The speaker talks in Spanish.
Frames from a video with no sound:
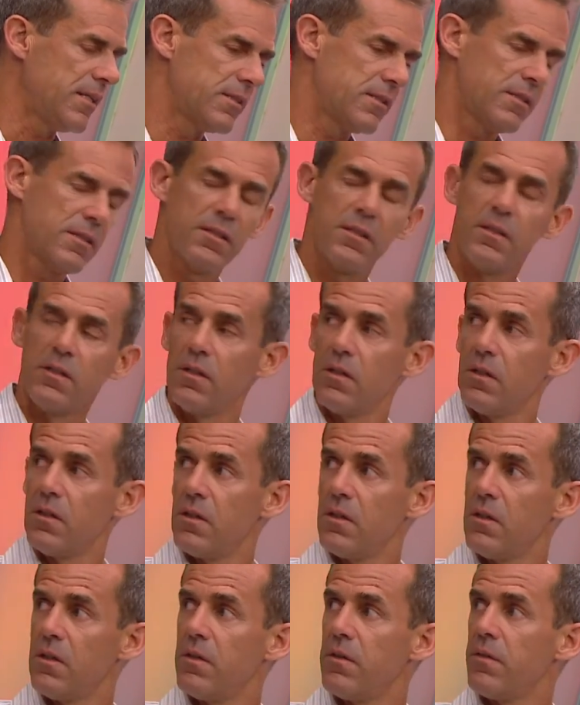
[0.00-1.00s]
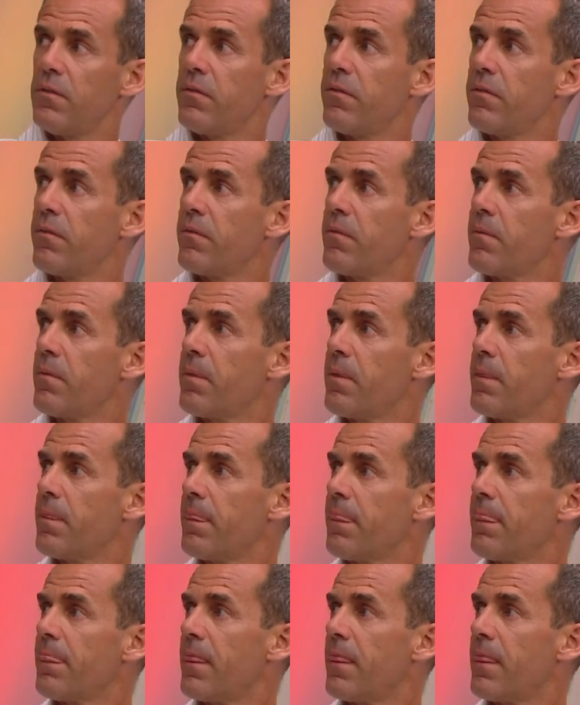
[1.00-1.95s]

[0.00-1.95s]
Y, vos los tenías ahí también, ¿no? Porque al,